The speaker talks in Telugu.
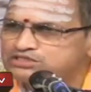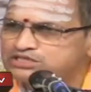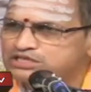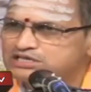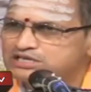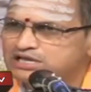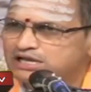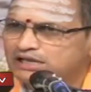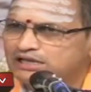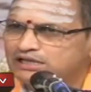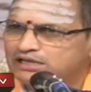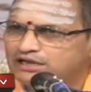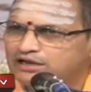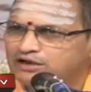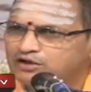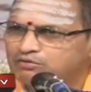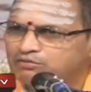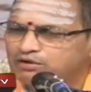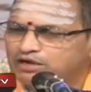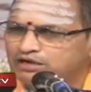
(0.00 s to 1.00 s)

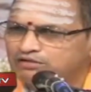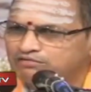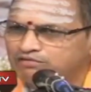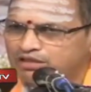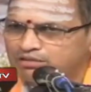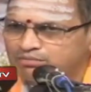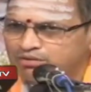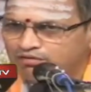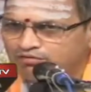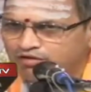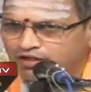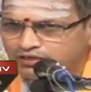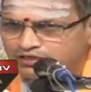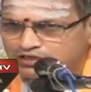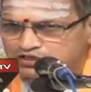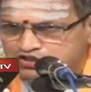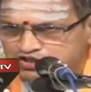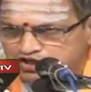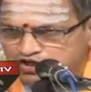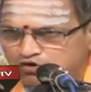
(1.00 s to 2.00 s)
చెయ్యగలిగినటువంటి
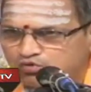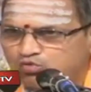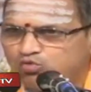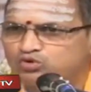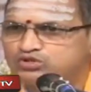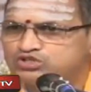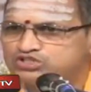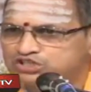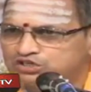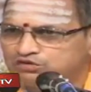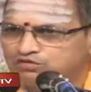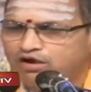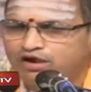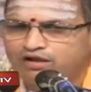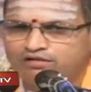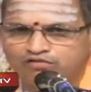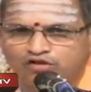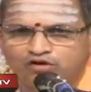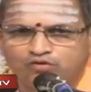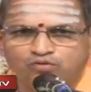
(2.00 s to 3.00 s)
వైభవాన్ని చేకూర్చిన
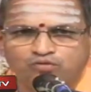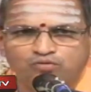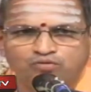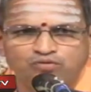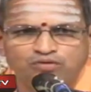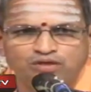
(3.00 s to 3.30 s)
వాడెవరు